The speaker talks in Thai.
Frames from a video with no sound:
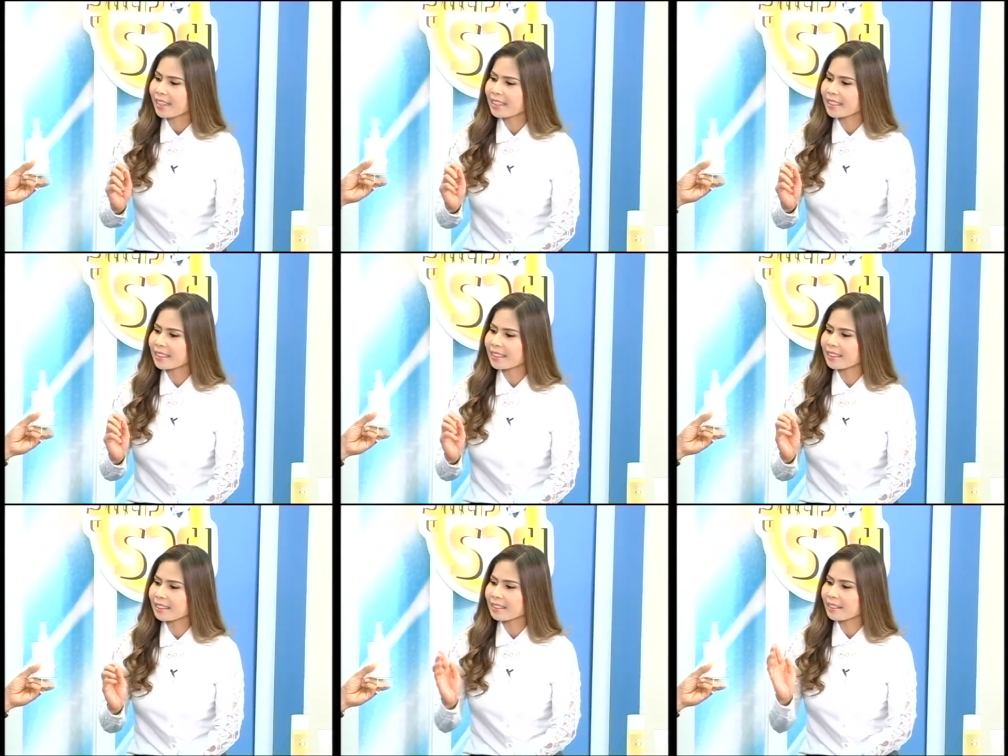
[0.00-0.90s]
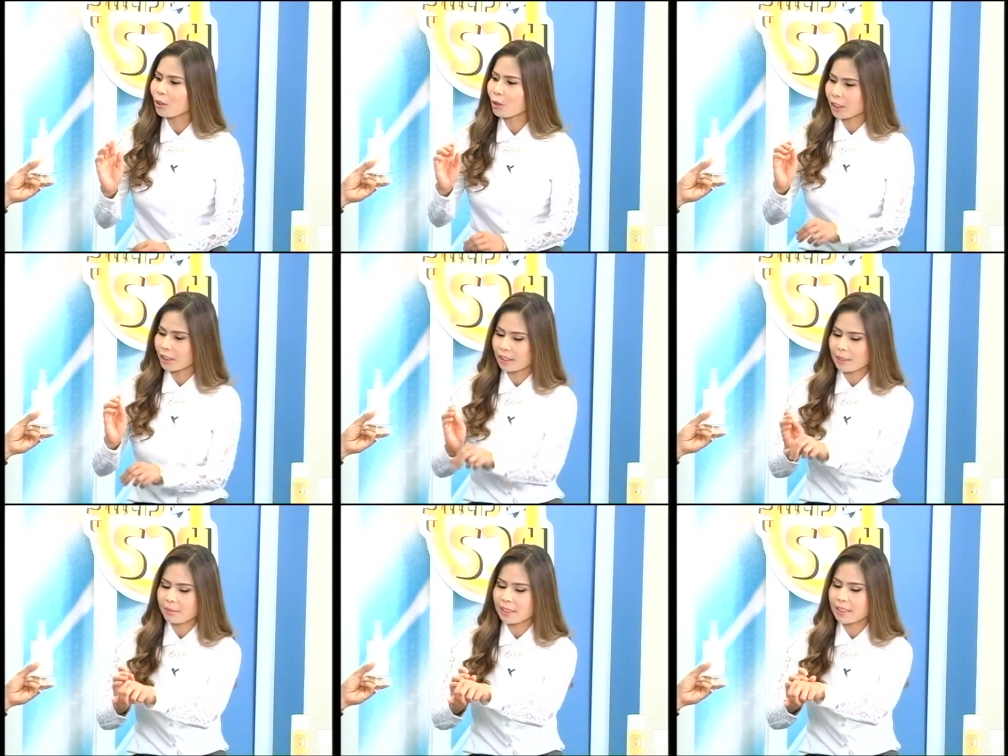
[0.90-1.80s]
ก็คือกด
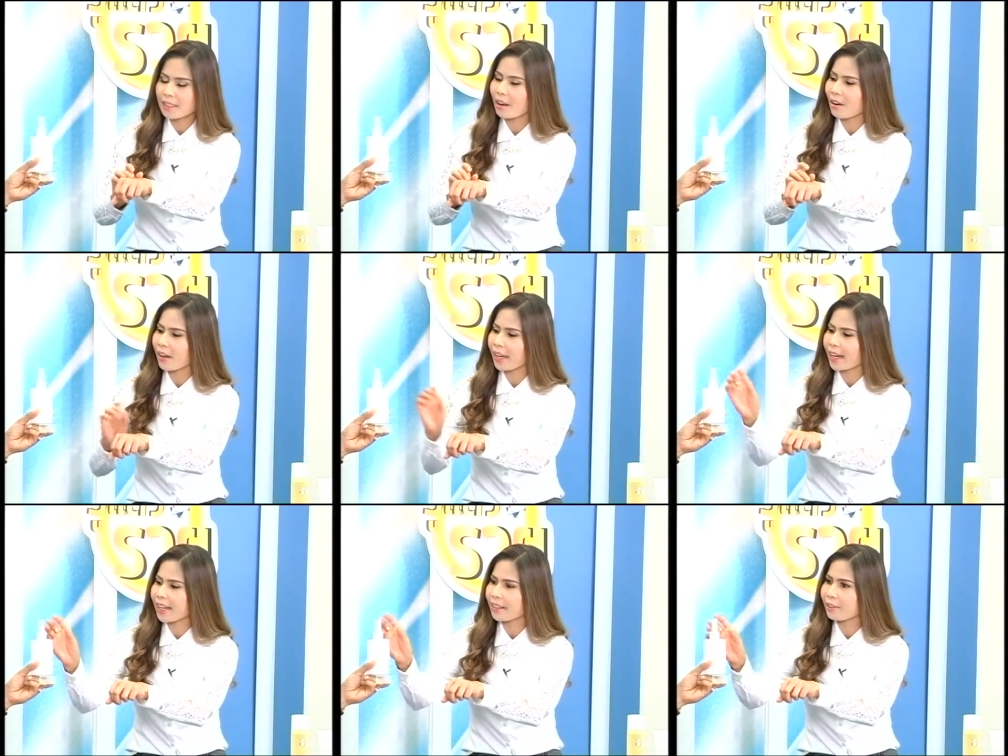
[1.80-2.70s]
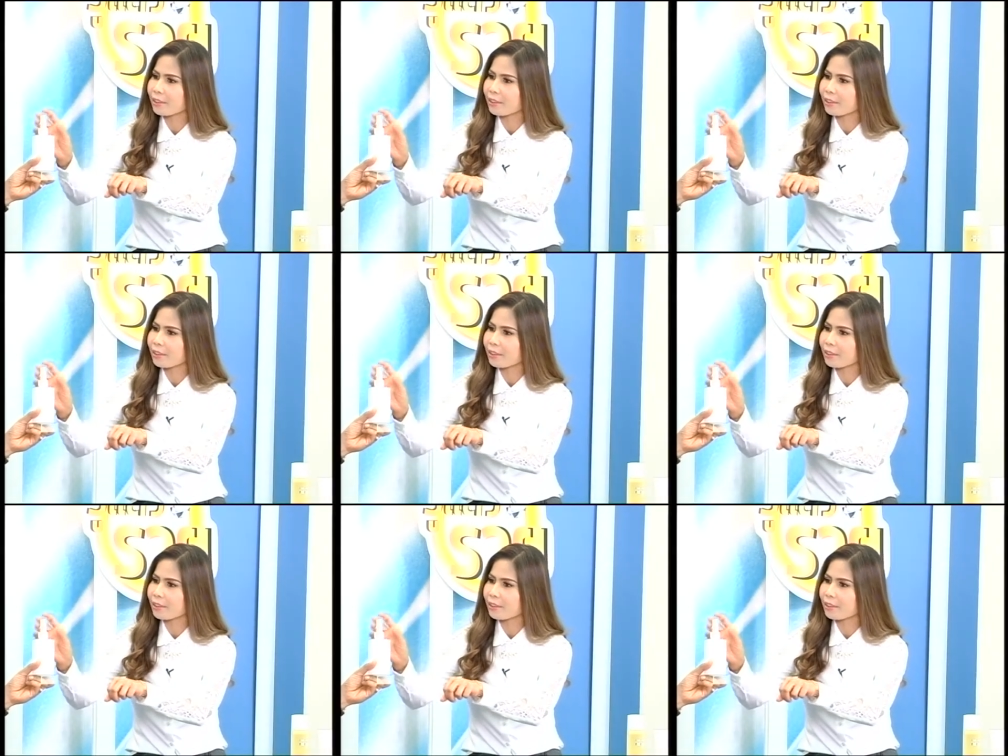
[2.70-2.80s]
ดิฟิลนซิ่งออยค่ะ เดี๋ยว